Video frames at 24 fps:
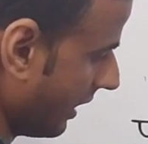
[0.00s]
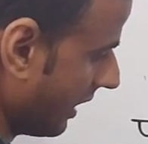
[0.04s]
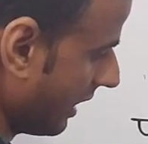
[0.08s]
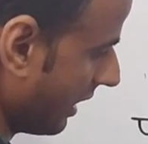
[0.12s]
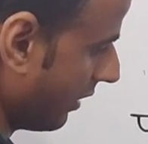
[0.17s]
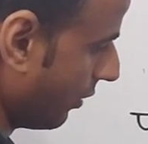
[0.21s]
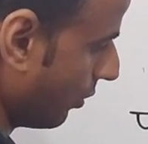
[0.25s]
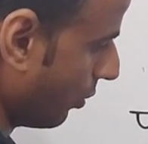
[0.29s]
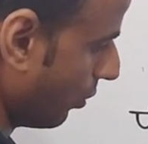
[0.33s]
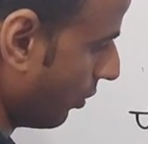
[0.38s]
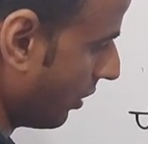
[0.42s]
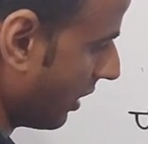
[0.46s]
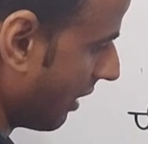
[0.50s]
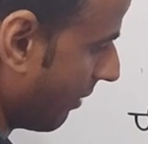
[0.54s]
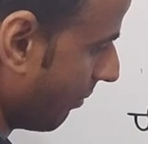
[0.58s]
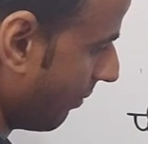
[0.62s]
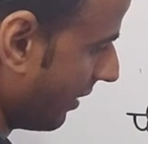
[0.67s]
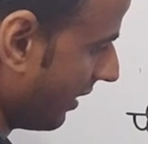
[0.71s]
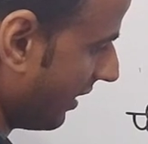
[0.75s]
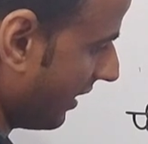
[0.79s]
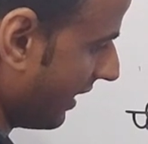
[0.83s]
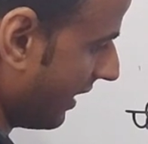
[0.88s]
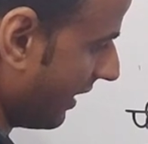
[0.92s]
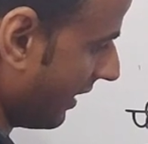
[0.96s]
इनके दो नाम
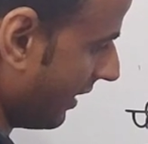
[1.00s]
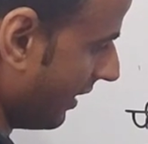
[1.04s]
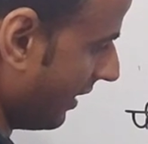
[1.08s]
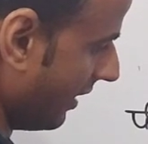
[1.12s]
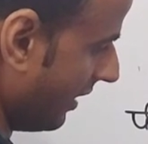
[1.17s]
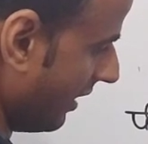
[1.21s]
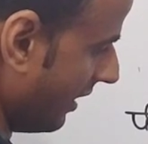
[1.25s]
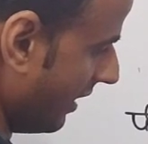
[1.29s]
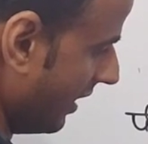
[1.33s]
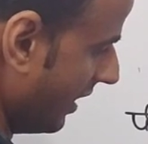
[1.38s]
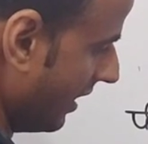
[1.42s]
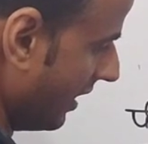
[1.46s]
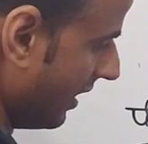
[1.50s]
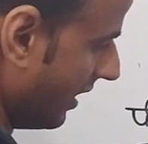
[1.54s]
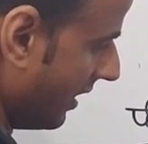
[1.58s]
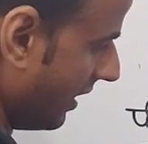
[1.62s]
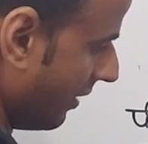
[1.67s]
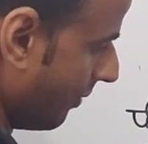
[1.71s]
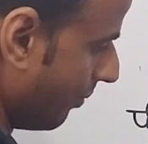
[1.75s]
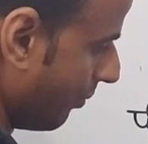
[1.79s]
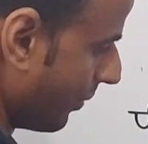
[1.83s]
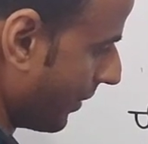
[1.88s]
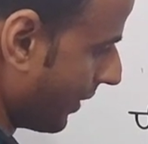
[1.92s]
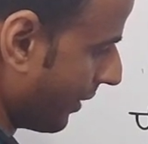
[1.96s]
पड़ गए
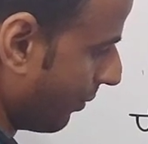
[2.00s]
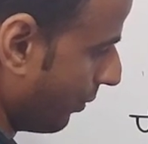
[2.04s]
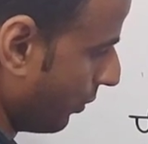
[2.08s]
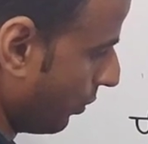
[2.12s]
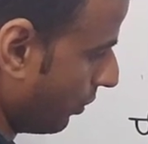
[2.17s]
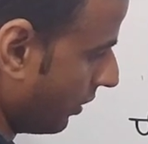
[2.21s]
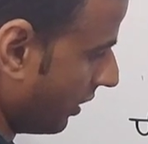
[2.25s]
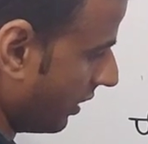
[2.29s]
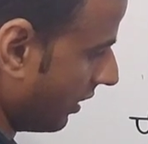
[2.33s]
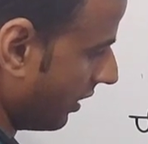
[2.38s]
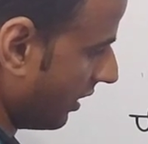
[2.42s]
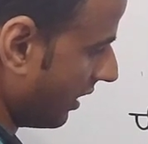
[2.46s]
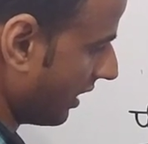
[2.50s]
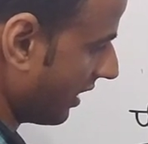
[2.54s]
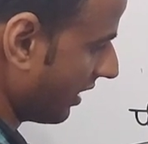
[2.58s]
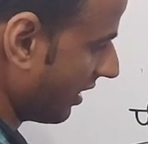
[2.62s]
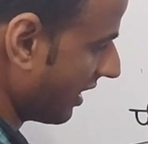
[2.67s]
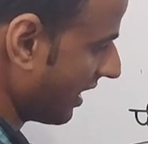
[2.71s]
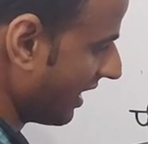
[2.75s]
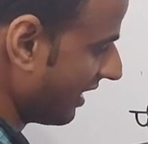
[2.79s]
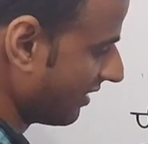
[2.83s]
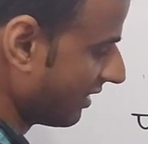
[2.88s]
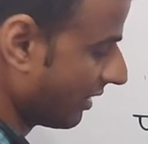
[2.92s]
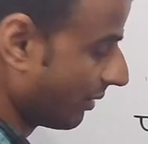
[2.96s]
प्रबुद्ध
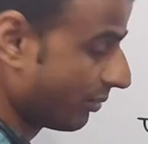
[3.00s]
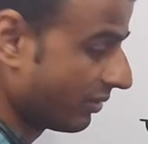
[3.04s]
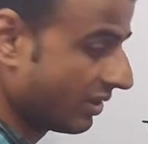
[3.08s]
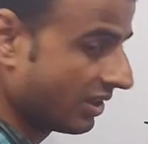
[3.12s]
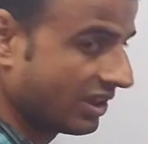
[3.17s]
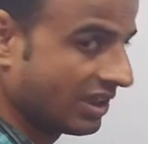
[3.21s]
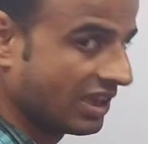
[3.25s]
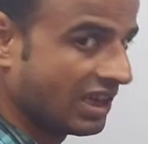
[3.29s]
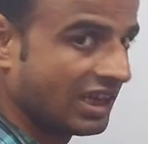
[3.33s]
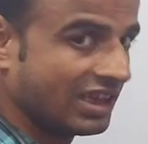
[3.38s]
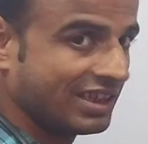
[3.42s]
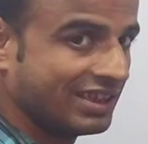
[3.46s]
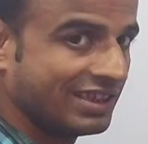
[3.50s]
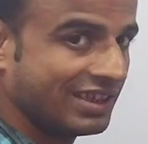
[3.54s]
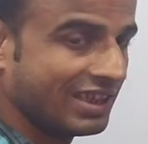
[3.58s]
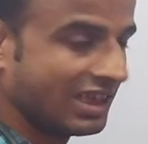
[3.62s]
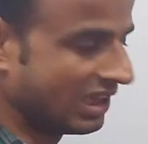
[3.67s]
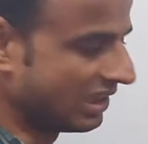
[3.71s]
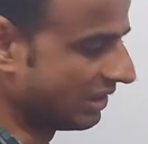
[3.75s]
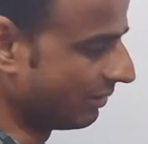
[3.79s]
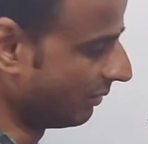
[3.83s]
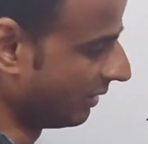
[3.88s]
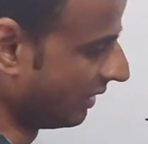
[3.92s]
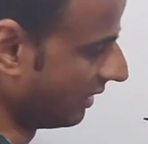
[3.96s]
अर्थात सबसे ज्ञानी
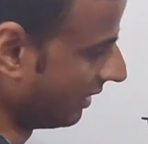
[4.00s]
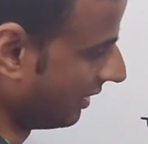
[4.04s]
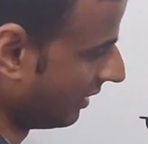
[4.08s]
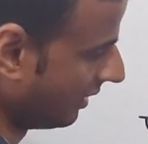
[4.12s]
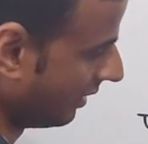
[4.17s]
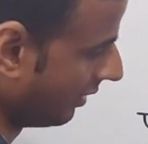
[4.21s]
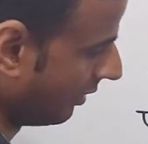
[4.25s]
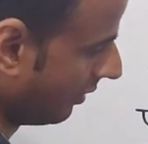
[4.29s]
आदमी